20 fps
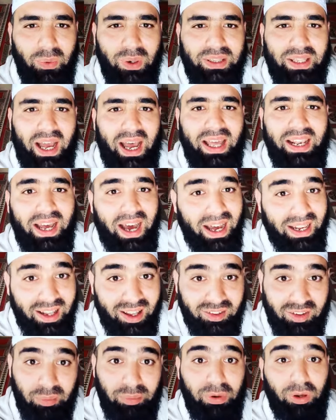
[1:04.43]
وتعالى
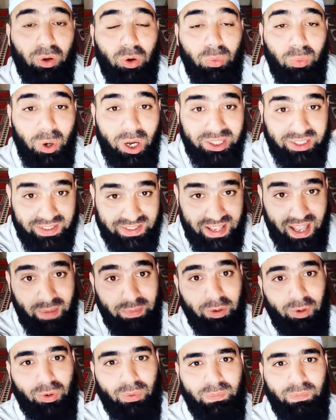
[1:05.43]
على صبركم
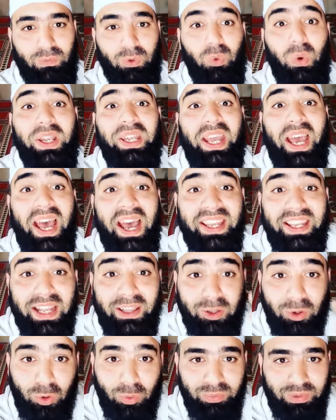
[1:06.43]
واحتسابكم
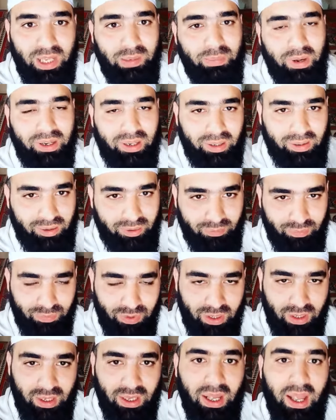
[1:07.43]
ورعايتكم للمريض
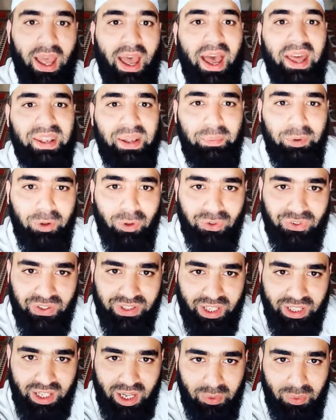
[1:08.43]
النبي
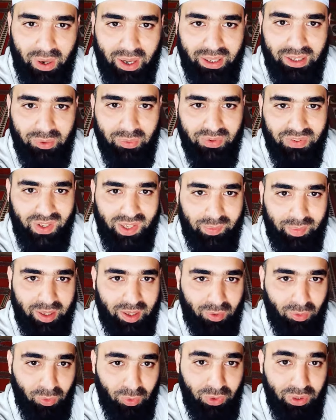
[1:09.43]
صلى الله عليه وسلم
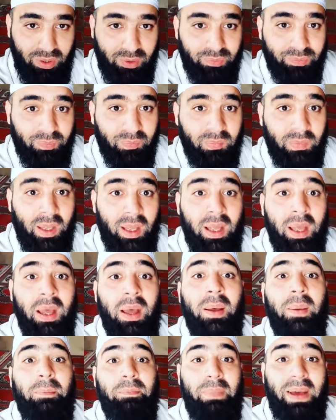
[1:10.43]
يقول
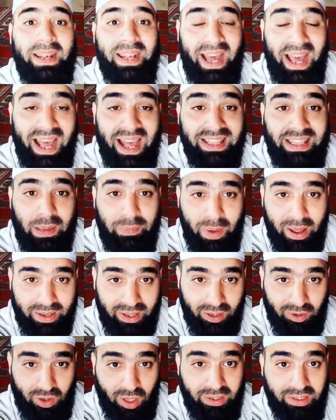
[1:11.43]
من عاد
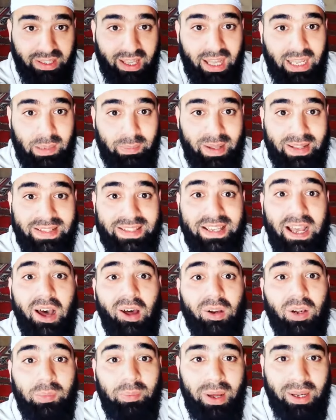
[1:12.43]
مريضا يعني من
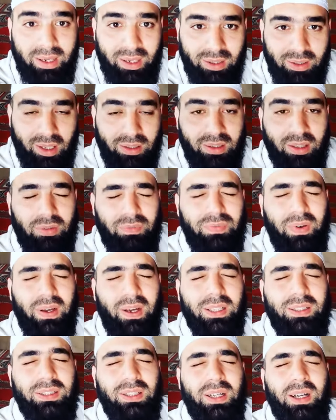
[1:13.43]
زار مريضا
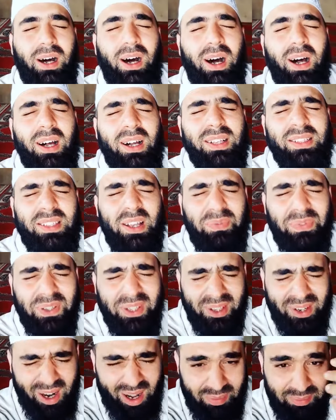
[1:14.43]
فقد غاص
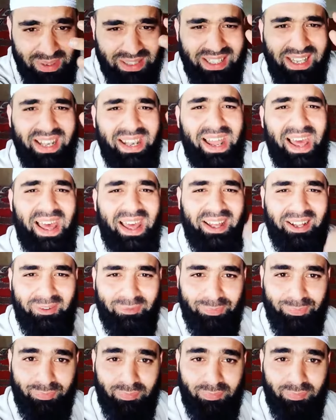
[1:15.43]
في رحمة الله